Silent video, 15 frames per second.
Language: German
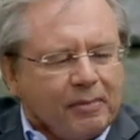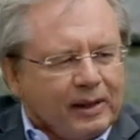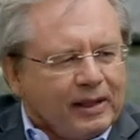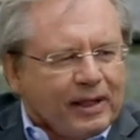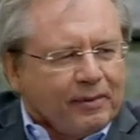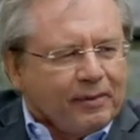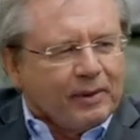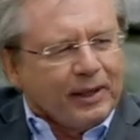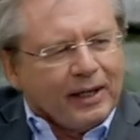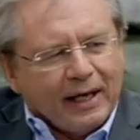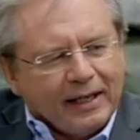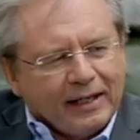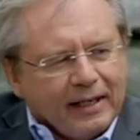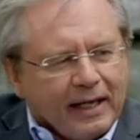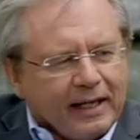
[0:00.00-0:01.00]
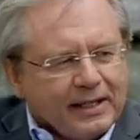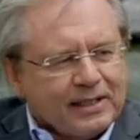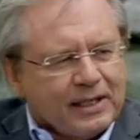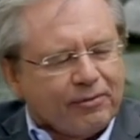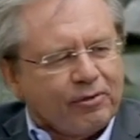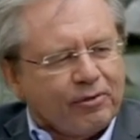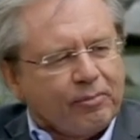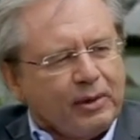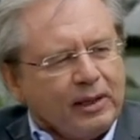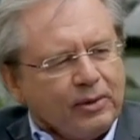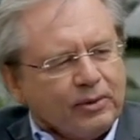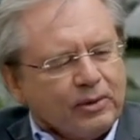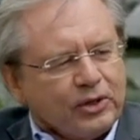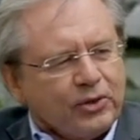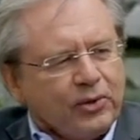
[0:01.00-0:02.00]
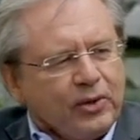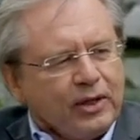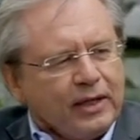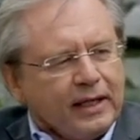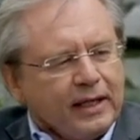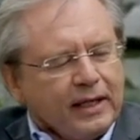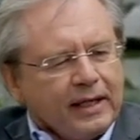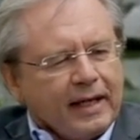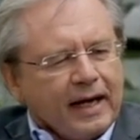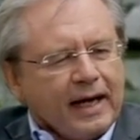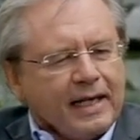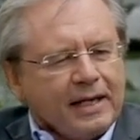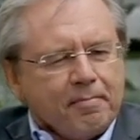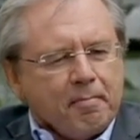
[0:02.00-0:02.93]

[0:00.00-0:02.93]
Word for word: mit dem er da in engster Verbindung stünde. Eine